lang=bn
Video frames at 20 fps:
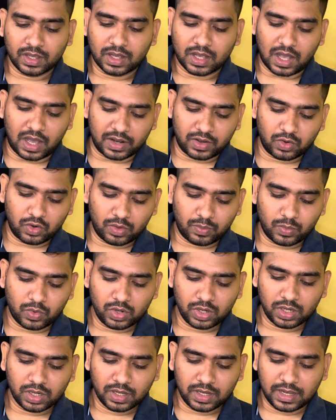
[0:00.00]
কার্ড নম্বর
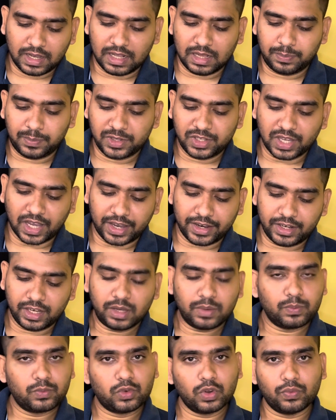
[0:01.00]
এলপিজি আইডি
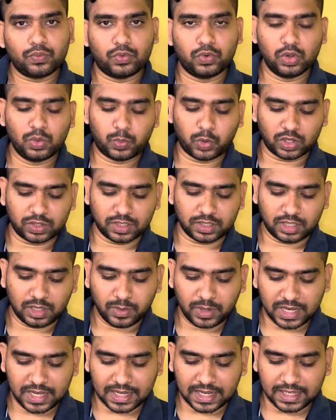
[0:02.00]
পুরো ফুল প্রসেস
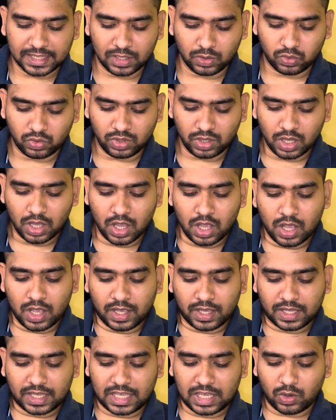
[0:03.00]
এবার এখানে দেখুন
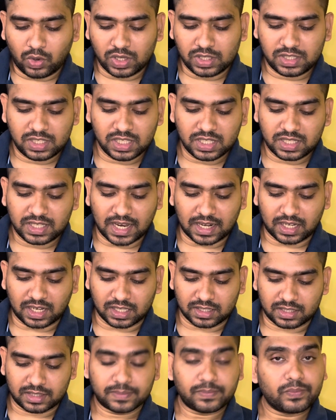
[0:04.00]
কেওয়াইসি
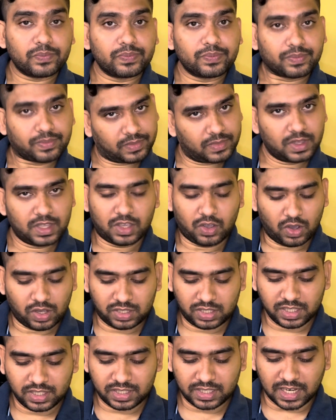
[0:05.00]
স্ট্যাটাস
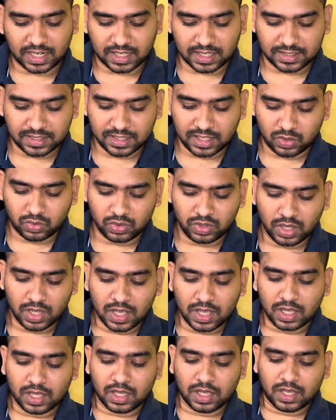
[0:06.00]
কেওয়াইসি স্ট্যাটাসে দেখুন
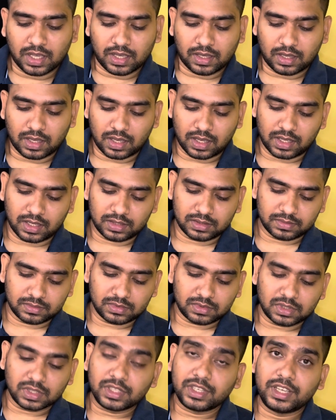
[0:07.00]

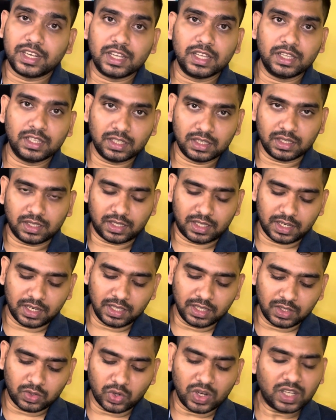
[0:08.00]
গ্রিন গ্রিন
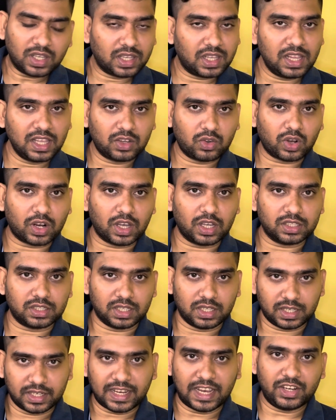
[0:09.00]
করে ক্লিক করা আছে
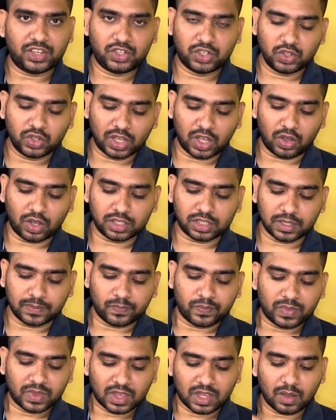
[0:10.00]
রাইট চিহ্ন দেওয়া আছে
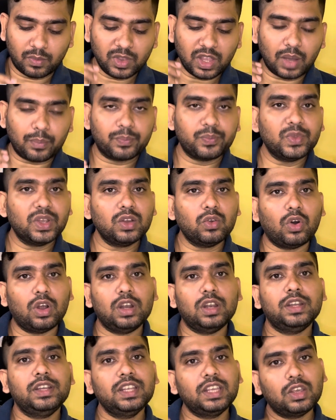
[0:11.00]
তার মানে আপনার
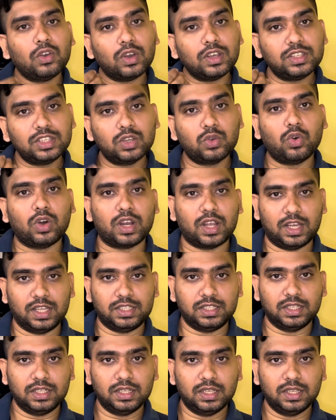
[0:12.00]
অলরেডি কেওয়াইসি করা আছে